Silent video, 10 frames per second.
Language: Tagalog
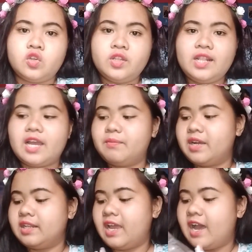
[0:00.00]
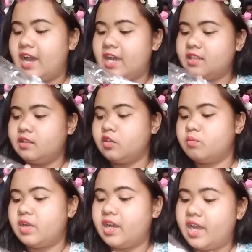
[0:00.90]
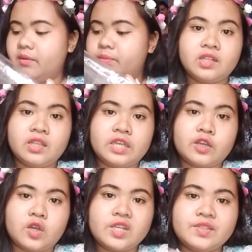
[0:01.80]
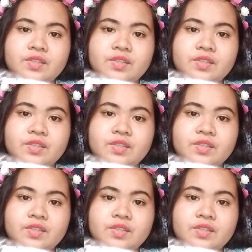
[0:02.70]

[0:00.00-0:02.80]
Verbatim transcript: Yun lamang lahat yung mga bili ko